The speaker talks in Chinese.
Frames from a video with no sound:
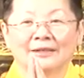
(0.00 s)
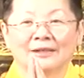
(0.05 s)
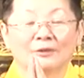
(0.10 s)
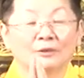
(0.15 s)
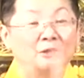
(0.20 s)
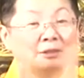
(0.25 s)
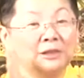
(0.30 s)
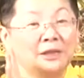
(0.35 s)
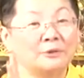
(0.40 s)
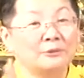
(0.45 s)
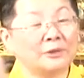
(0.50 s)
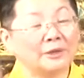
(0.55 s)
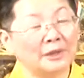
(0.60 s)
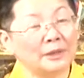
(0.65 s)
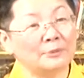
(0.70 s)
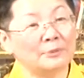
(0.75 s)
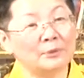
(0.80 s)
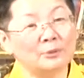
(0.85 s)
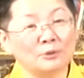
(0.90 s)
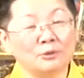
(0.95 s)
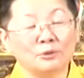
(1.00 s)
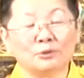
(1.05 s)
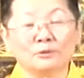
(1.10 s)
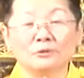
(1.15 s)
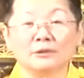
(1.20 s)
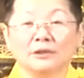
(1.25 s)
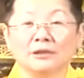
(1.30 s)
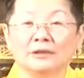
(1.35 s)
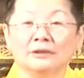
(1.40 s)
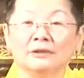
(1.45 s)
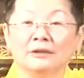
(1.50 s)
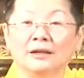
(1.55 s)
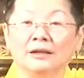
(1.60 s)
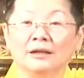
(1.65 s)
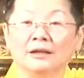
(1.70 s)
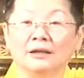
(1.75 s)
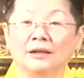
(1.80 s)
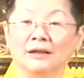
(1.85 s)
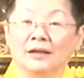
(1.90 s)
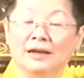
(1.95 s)
或是要为他们做功德
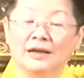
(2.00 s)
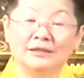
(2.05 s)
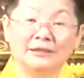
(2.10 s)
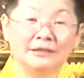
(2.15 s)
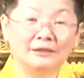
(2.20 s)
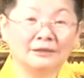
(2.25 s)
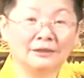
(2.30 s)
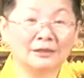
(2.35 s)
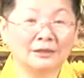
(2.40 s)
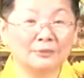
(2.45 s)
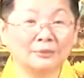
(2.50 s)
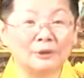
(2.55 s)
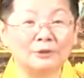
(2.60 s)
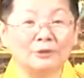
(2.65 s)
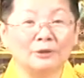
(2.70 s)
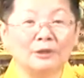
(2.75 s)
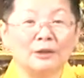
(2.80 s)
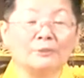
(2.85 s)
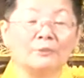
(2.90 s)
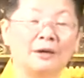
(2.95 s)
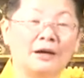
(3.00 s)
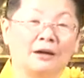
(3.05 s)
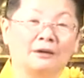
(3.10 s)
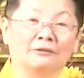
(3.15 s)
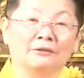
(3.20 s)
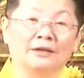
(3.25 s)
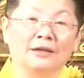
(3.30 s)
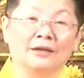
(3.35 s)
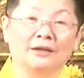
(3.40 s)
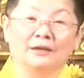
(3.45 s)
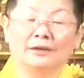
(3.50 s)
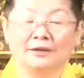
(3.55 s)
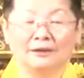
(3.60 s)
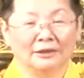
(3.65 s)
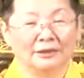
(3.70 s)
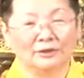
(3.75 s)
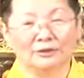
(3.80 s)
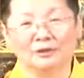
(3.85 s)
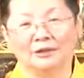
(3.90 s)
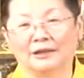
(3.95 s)
呢，还是要特别对他们好呢，
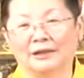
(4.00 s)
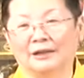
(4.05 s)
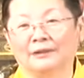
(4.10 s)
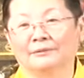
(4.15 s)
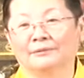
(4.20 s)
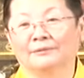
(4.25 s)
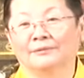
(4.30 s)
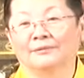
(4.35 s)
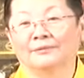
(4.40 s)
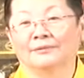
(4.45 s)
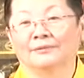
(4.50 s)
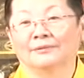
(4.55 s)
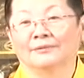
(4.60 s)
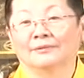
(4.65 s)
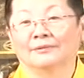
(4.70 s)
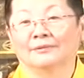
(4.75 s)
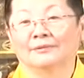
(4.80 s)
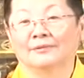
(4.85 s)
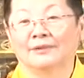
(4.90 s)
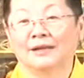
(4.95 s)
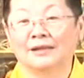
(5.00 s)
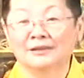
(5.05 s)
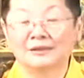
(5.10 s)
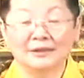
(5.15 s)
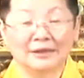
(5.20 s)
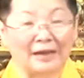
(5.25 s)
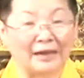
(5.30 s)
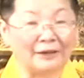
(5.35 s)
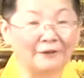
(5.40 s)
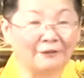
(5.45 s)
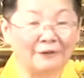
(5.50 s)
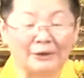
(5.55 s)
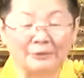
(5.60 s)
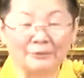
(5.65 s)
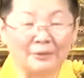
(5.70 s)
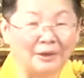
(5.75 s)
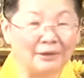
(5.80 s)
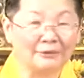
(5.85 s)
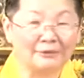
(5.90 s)
你去想，看是哪一方面。